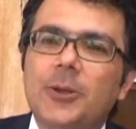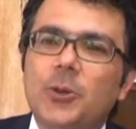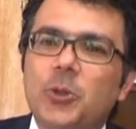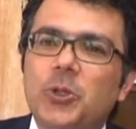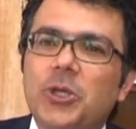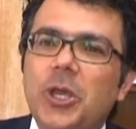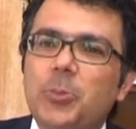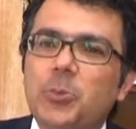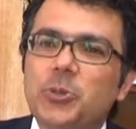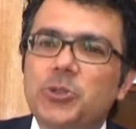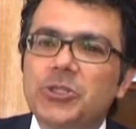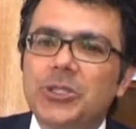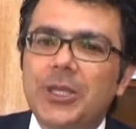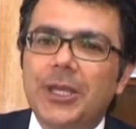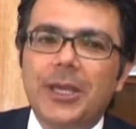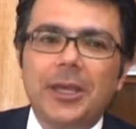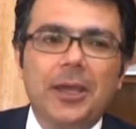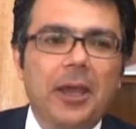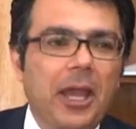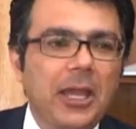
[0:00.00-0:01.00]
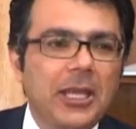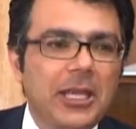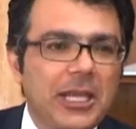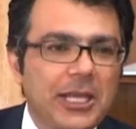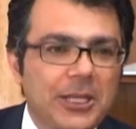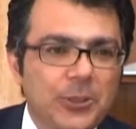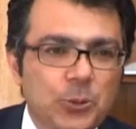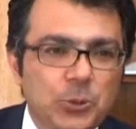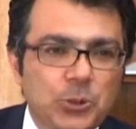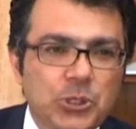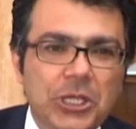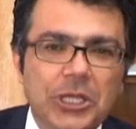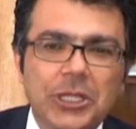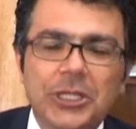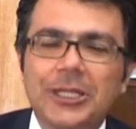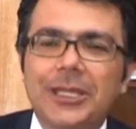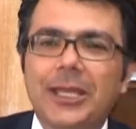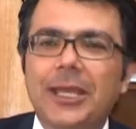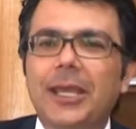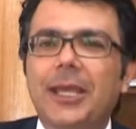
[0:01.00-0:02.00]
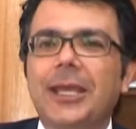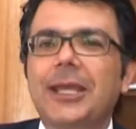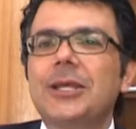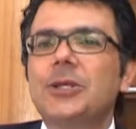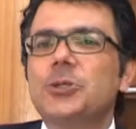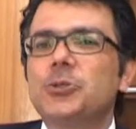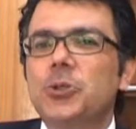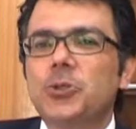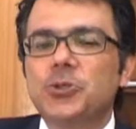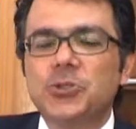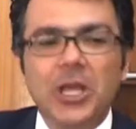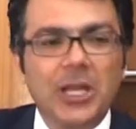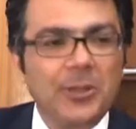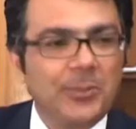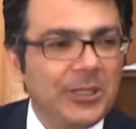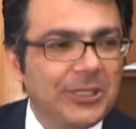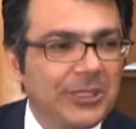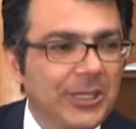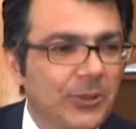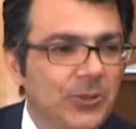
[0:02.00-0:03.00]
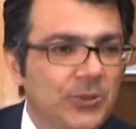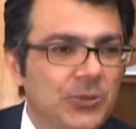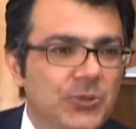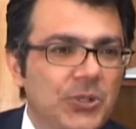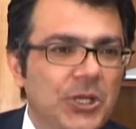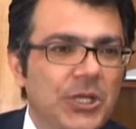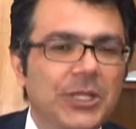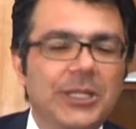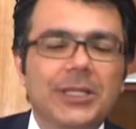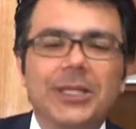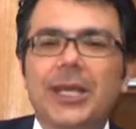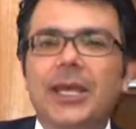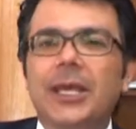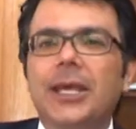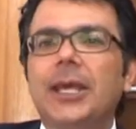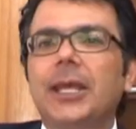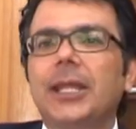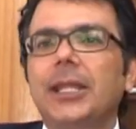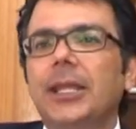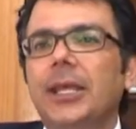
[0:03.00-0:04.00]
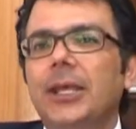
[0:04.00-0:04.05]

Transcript: ülkemizde aileleri üzerinde, sosyal medyanın üzerinde,